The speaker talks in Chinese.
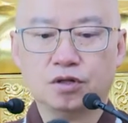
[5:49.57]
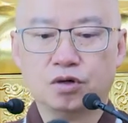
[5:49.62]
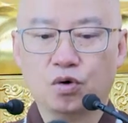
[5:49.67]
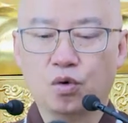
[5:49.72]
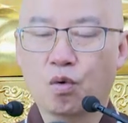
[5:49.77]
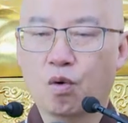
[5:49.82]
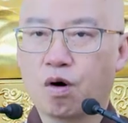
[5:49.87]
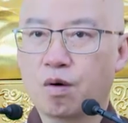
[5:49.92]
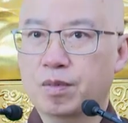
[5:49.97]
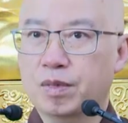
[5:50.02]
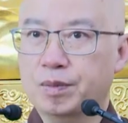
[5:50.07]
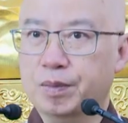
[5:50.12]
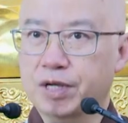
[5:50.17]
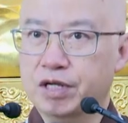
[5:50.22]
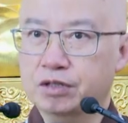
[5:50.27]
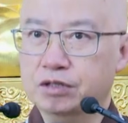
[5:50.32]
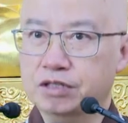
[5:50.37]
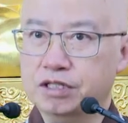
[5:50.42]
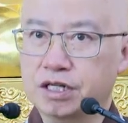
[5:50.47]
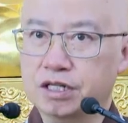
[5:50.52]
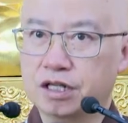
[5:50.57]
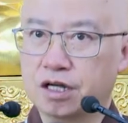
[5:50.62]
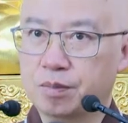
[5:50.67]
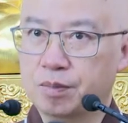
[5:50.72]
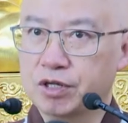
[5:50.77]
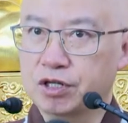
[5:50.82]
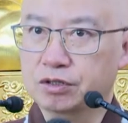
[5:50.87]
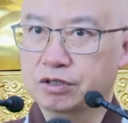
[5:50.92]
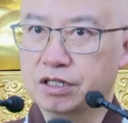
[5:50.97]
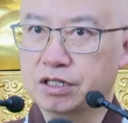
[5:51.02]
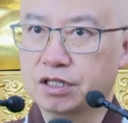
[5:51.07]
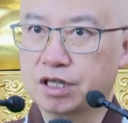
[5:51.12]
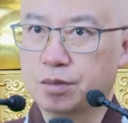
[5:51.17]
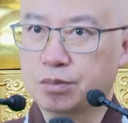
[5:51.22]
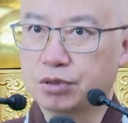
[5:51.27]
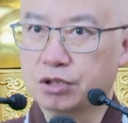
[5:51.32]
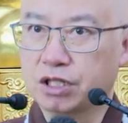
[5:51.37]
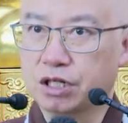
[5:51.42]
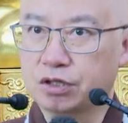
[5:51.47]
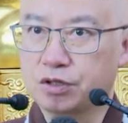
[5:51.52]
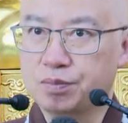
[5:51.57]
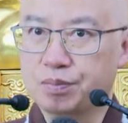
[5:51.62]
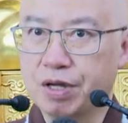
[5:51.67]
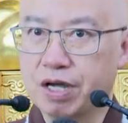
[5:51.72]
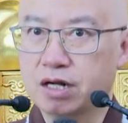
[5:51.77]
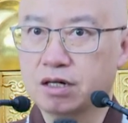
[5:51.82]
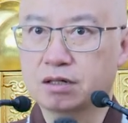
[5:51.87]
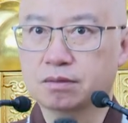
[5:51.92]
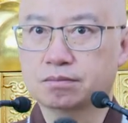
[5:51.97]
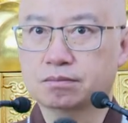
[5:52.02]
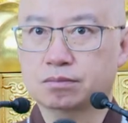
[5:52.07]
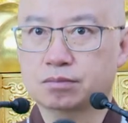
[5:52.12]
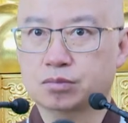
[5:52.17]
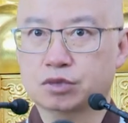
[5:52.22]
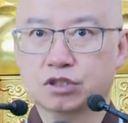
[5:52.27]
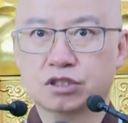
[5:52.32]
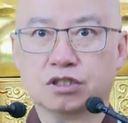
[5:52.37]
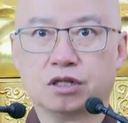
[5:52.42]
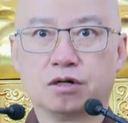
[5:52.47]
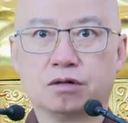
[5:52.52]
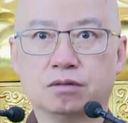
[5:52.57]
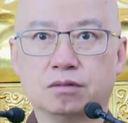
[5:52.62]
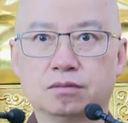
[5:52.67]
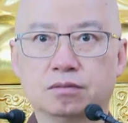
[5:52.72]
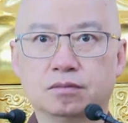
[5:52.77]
我们没有见到、没有听到，不等于别人不知道。